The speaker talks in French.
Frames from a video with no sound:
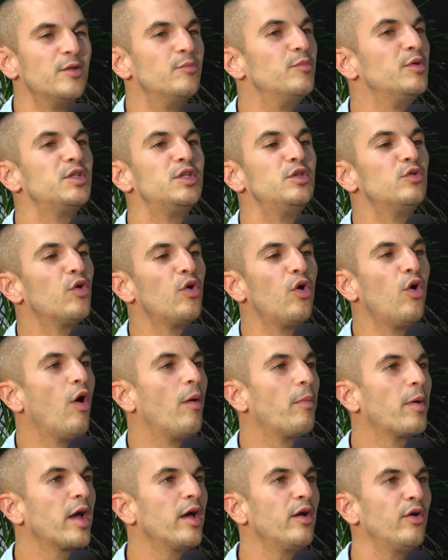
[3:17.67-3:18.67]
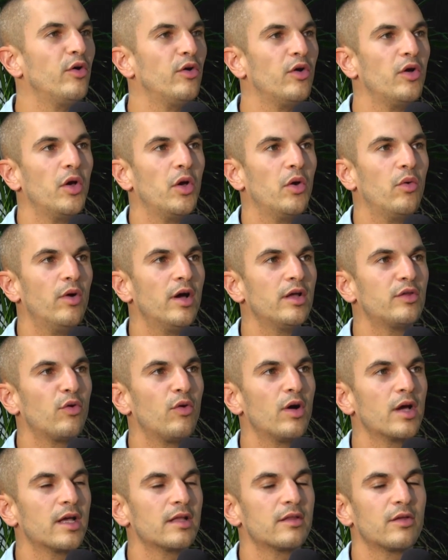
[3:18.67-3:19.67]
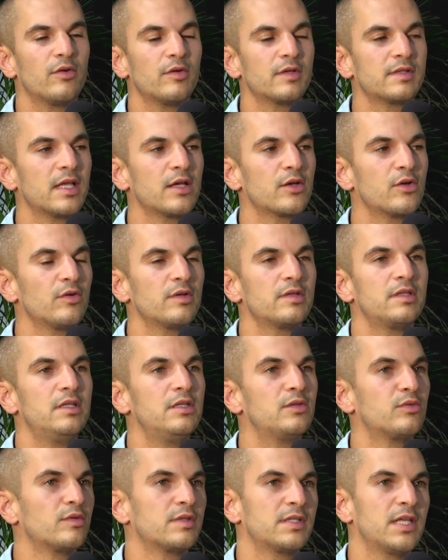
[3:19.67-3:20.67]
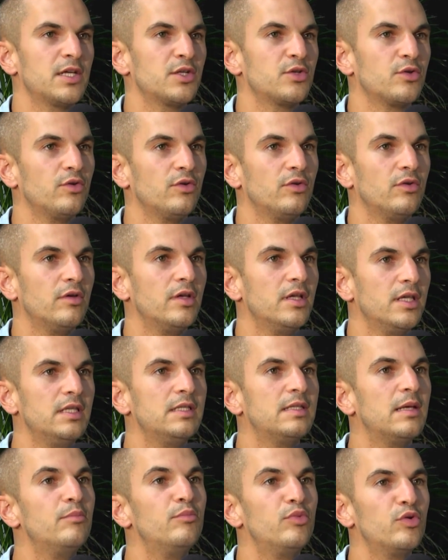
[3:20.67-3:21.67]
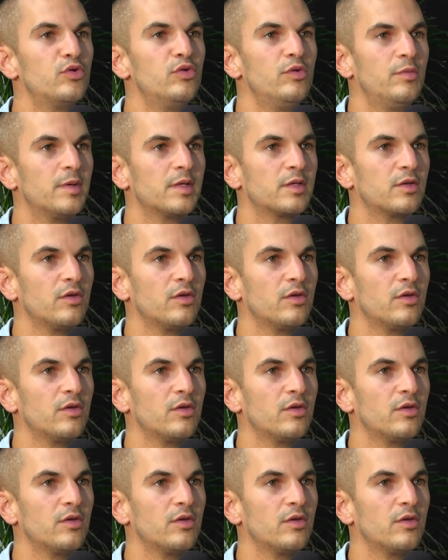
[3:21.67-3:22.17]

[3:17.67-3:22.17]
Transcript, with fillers: Mais sinon, euh, après, euh, ouais, 3, 4 ans, 5 ans, s'ils sont sages, euh, ils aiment beaucoup parce